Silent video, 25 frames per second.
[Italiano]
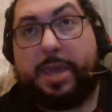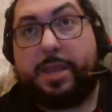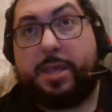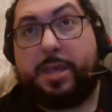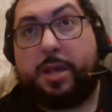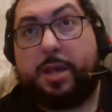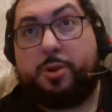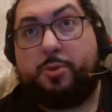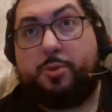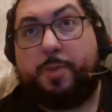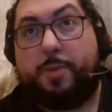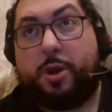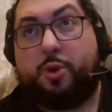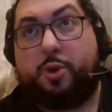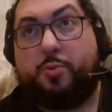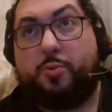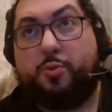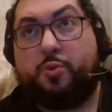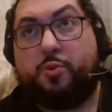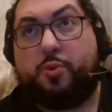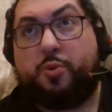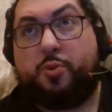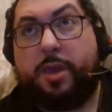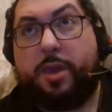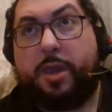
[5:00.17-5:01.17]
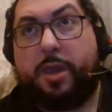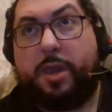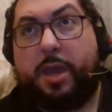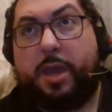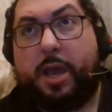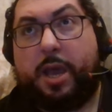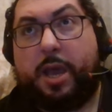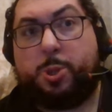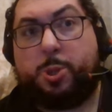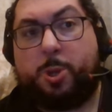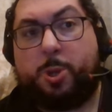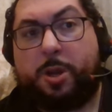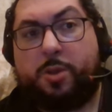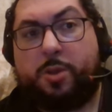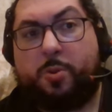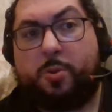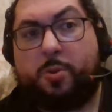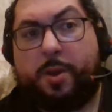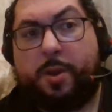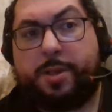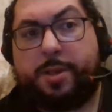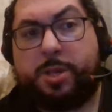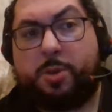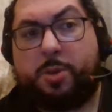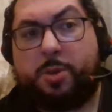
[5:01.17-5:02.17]
Ma la Roma verremo... comunque ha giocato
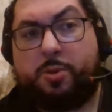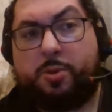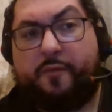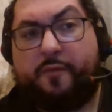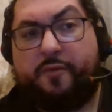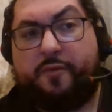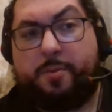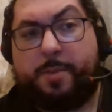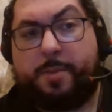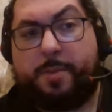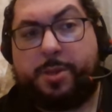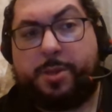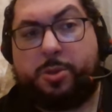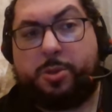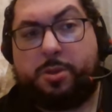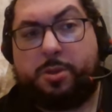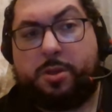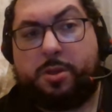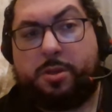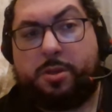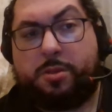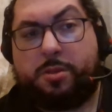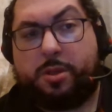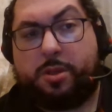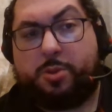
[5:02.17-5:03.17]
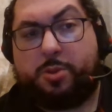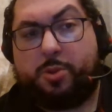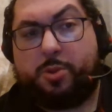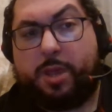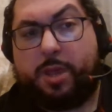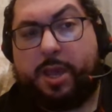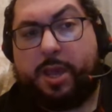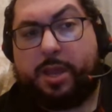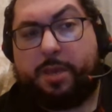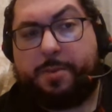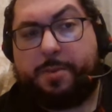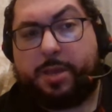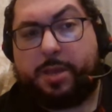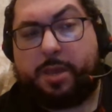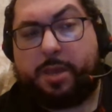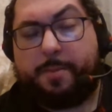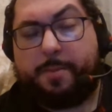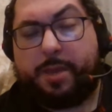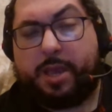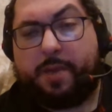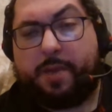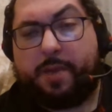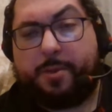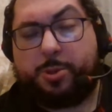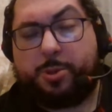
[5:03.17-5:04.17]
quasi con la formazione titolare perché
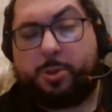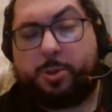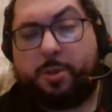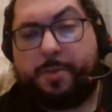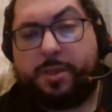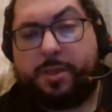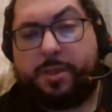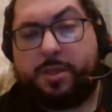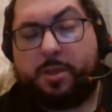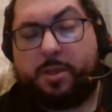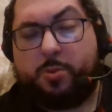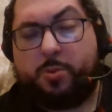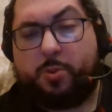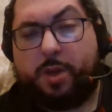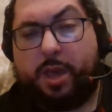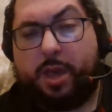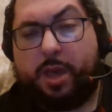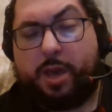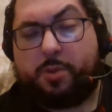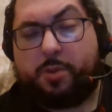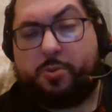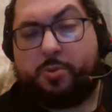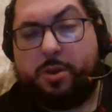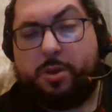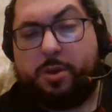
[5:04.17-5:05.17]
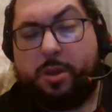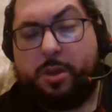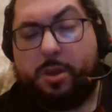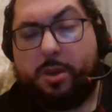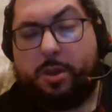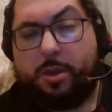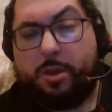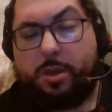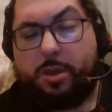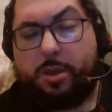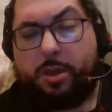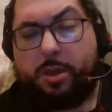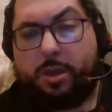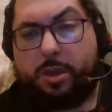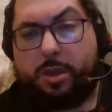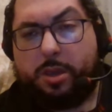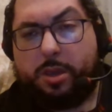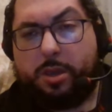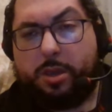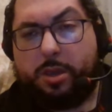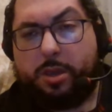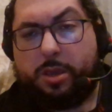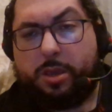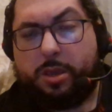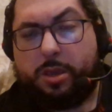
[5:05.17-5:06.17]
mancava solamente Lukaku
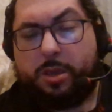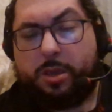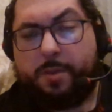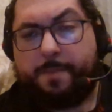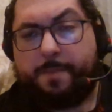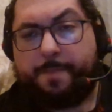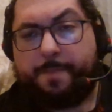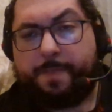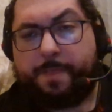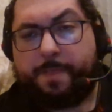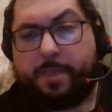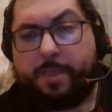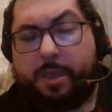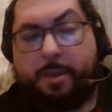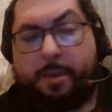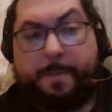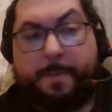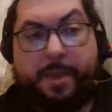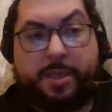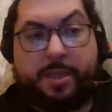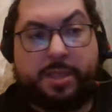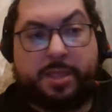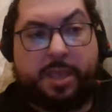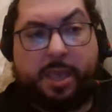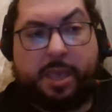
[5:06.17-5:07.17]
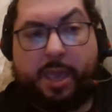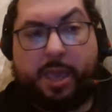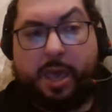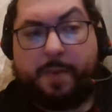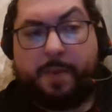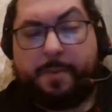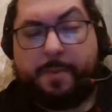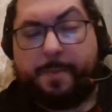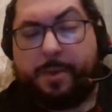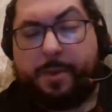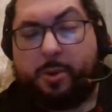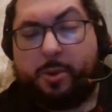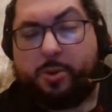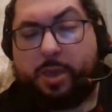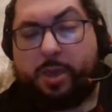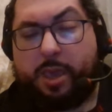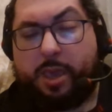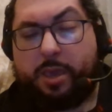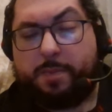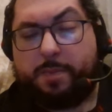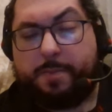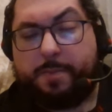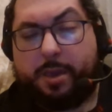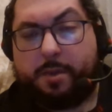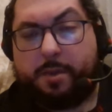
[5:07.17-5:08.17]
e, ehm, e vabbè Indica, vabbè
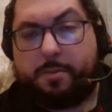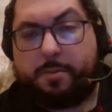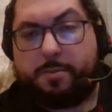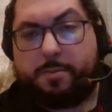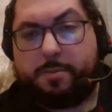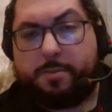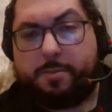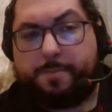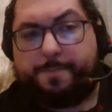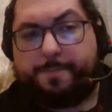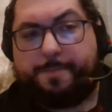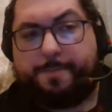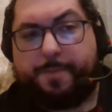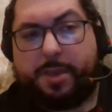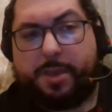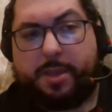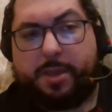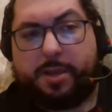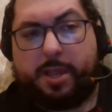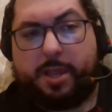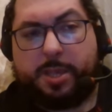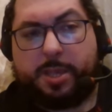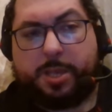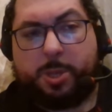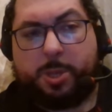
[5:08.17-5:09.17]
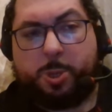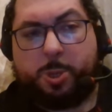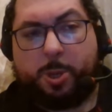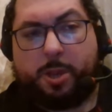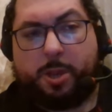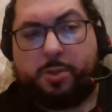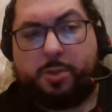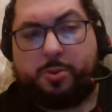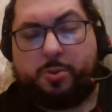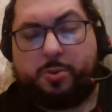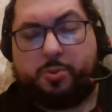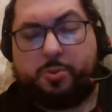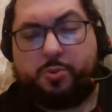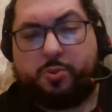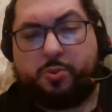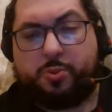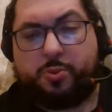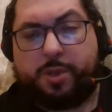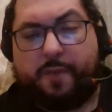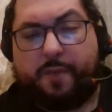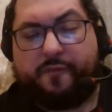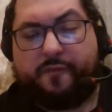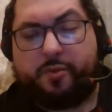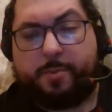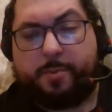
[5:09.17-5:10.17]
ok, ma per il resto ha giocato con
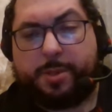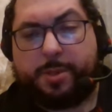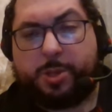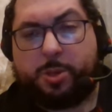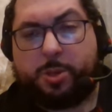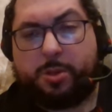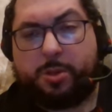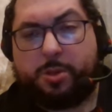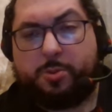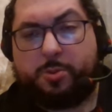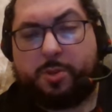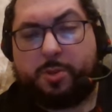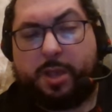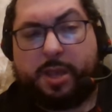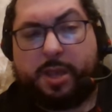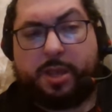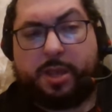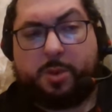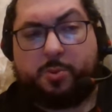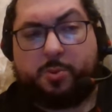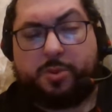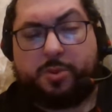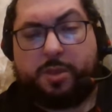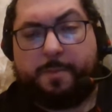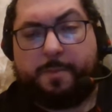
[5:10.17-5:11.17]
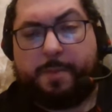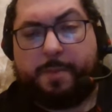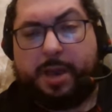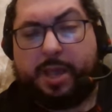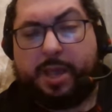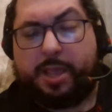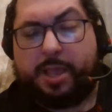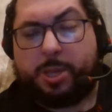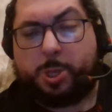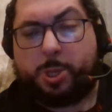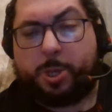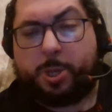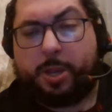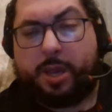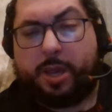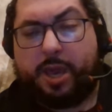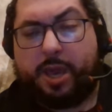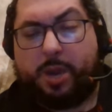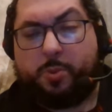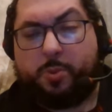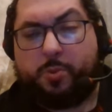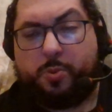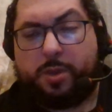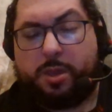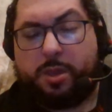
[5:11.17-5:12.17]
tutta la formazione titolare, con Dybala,
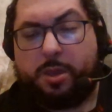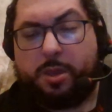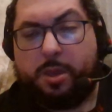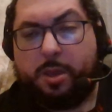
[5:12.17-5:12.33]
Sharawi,